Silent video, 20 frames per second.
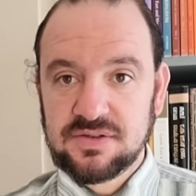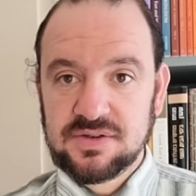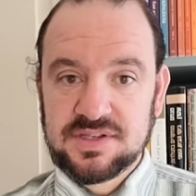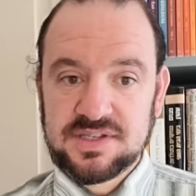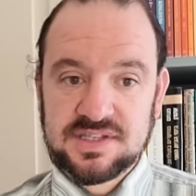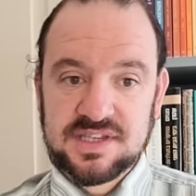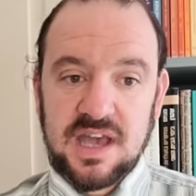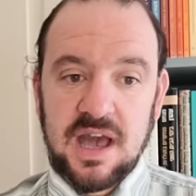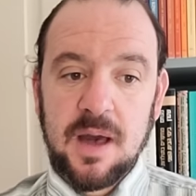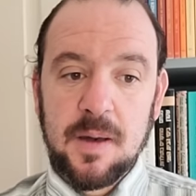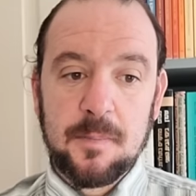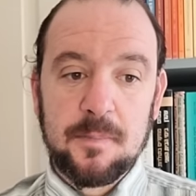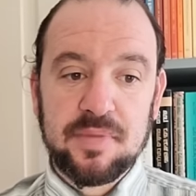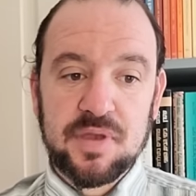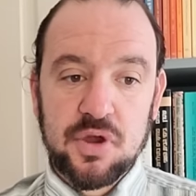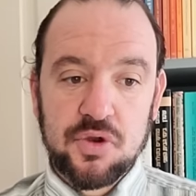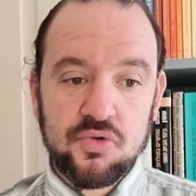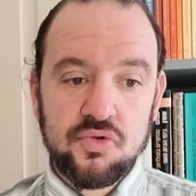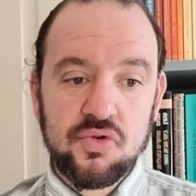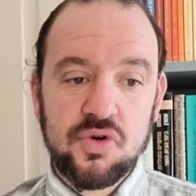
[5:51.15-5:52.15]
То есть я
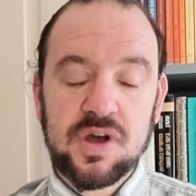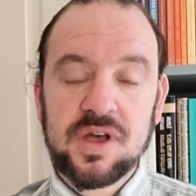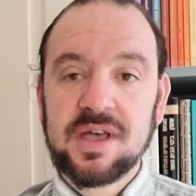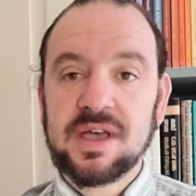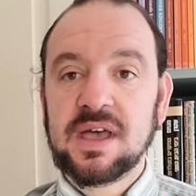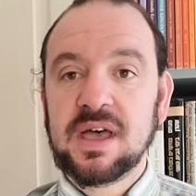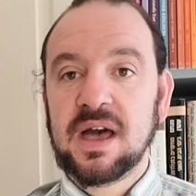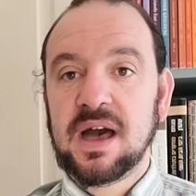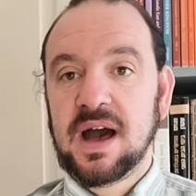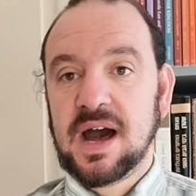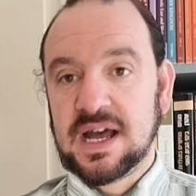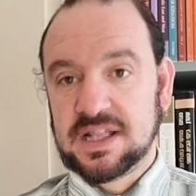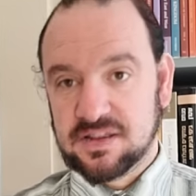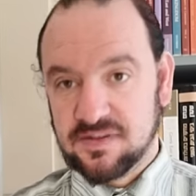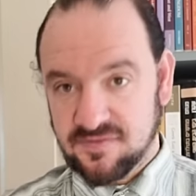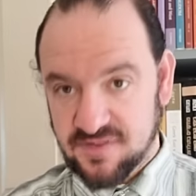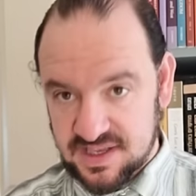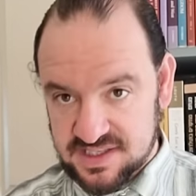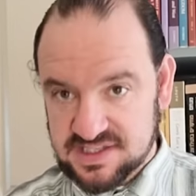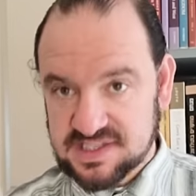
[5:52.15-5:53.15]
беру
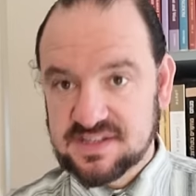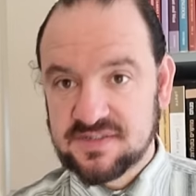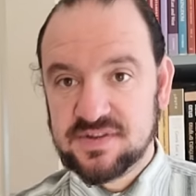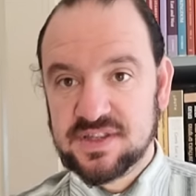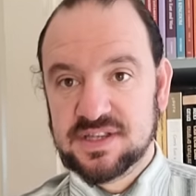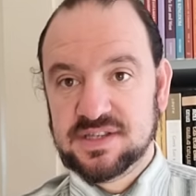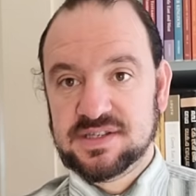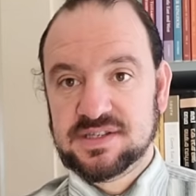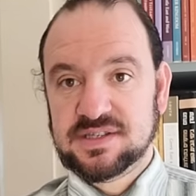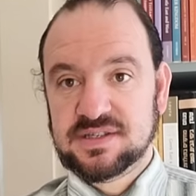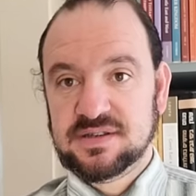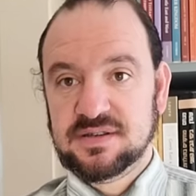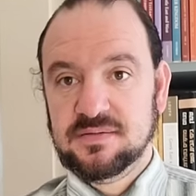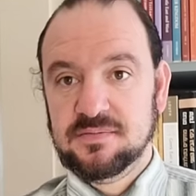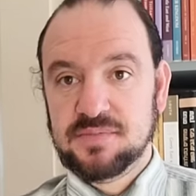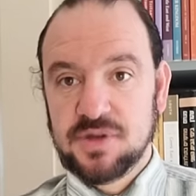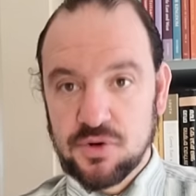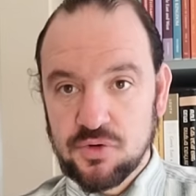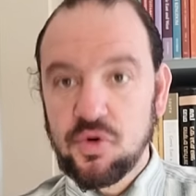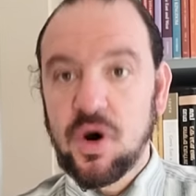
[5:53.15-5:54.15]
ответственность,
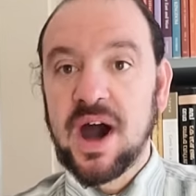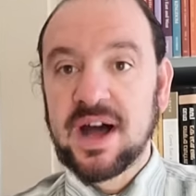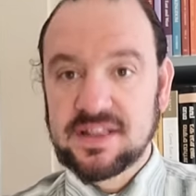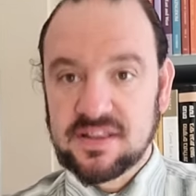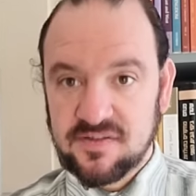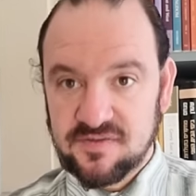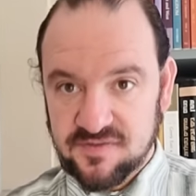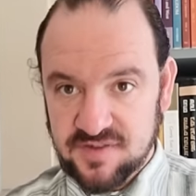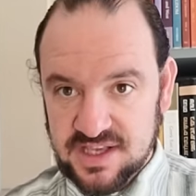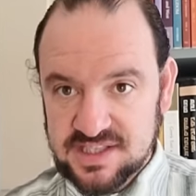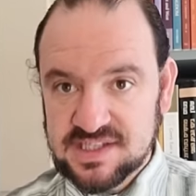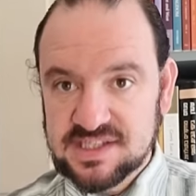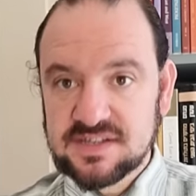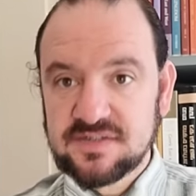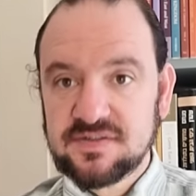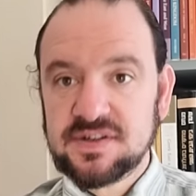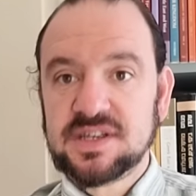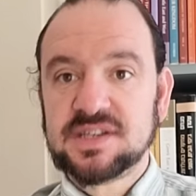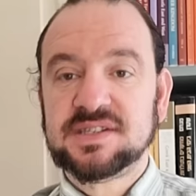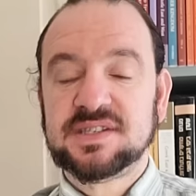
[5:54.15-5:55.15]
беру
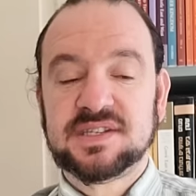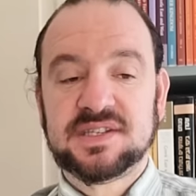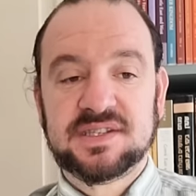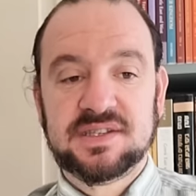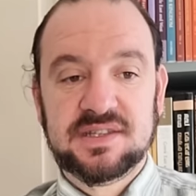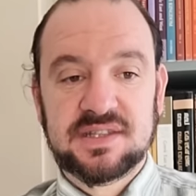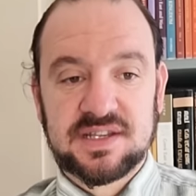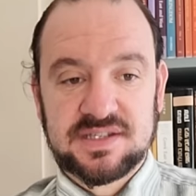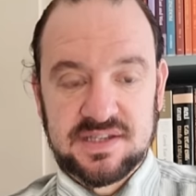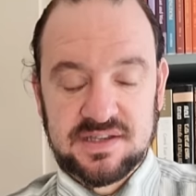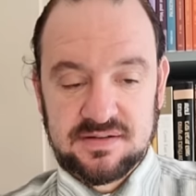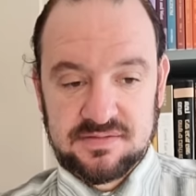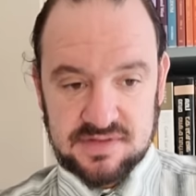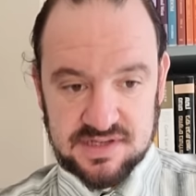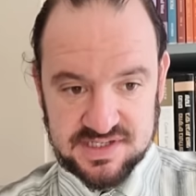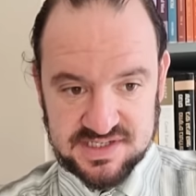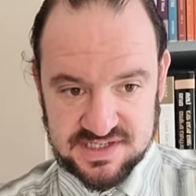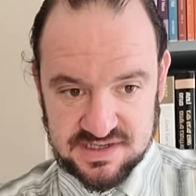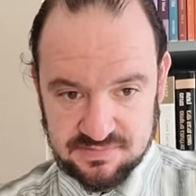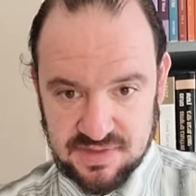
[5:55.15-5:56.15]
ответственность за, на,
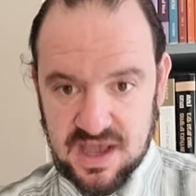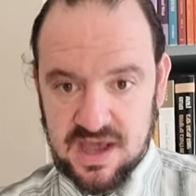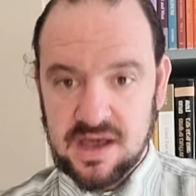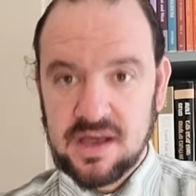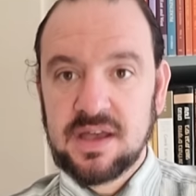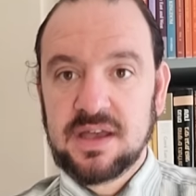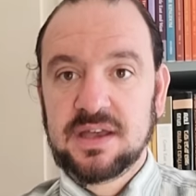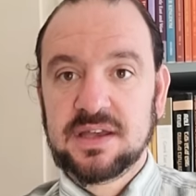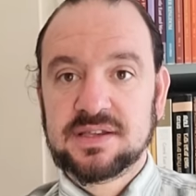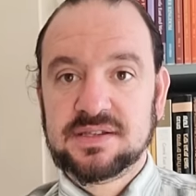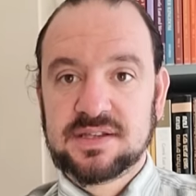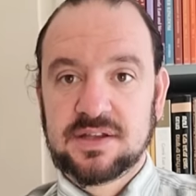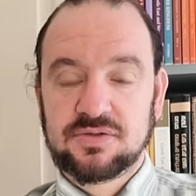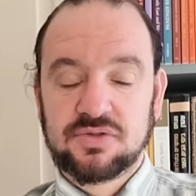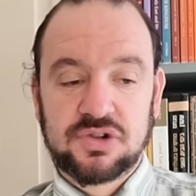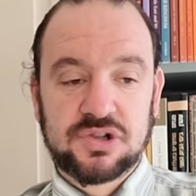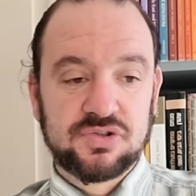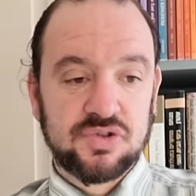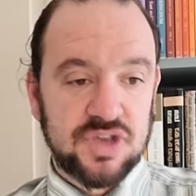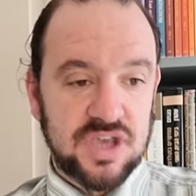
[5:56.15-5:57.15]
на себя за
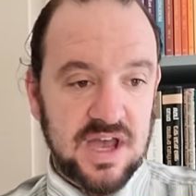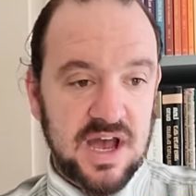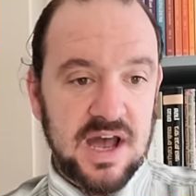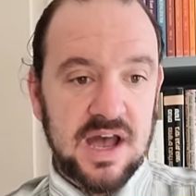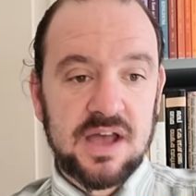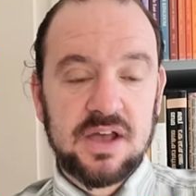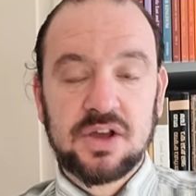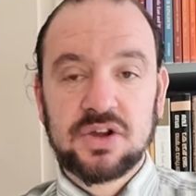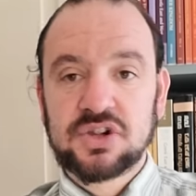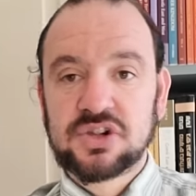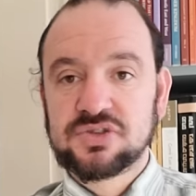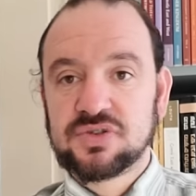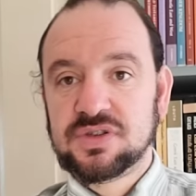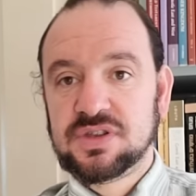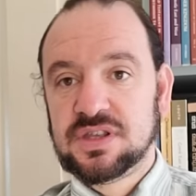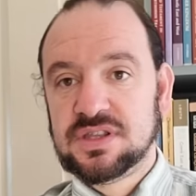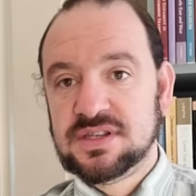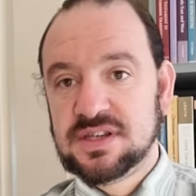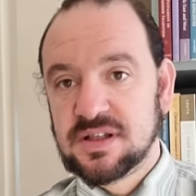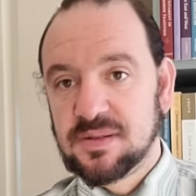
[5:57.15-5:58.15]
то, что я
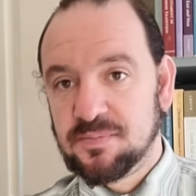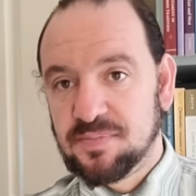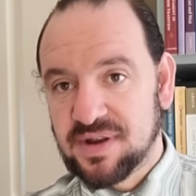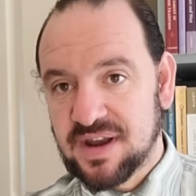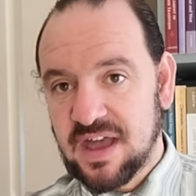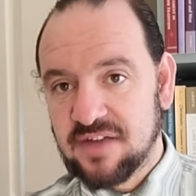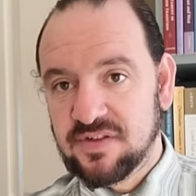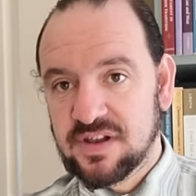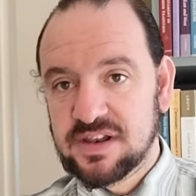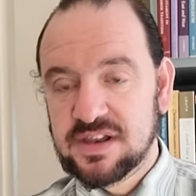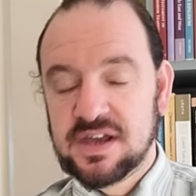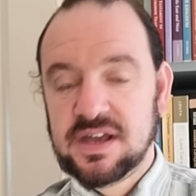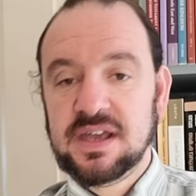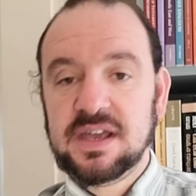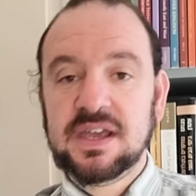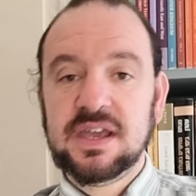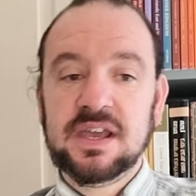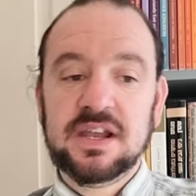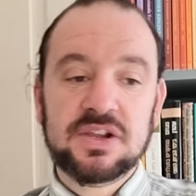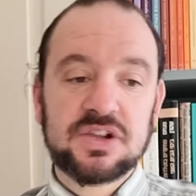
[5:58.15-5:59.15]
что-то делал правильно
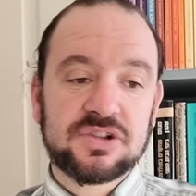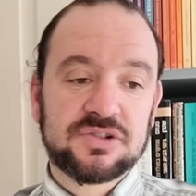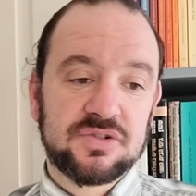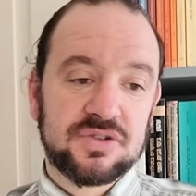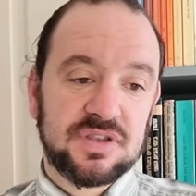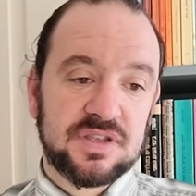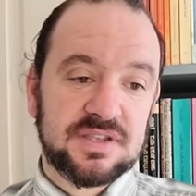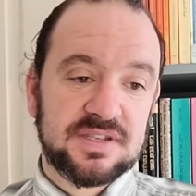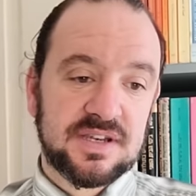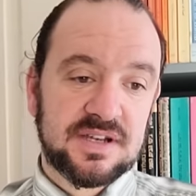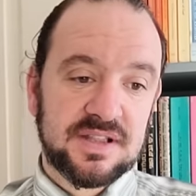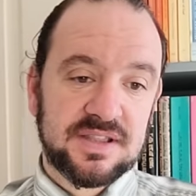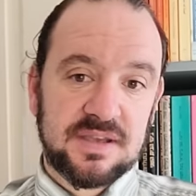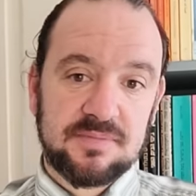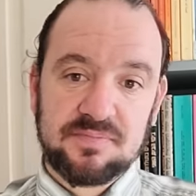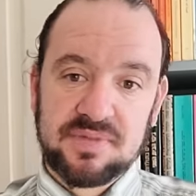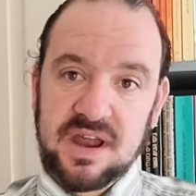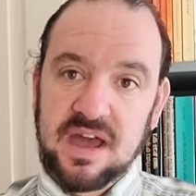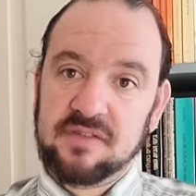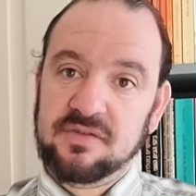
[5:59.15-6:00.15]
или что-то делал
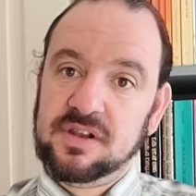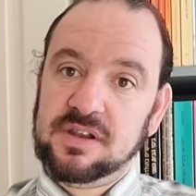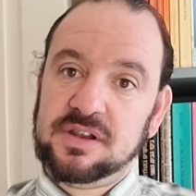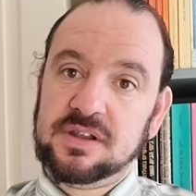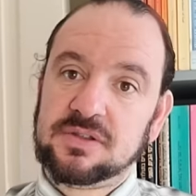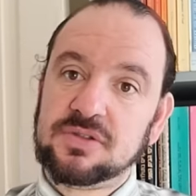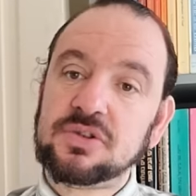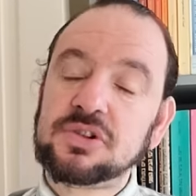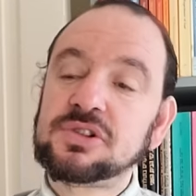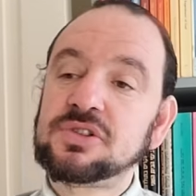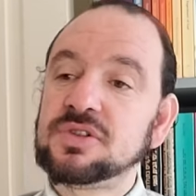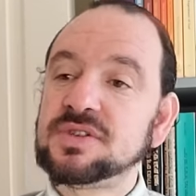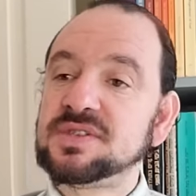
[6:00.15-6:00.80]
неправильно. То, что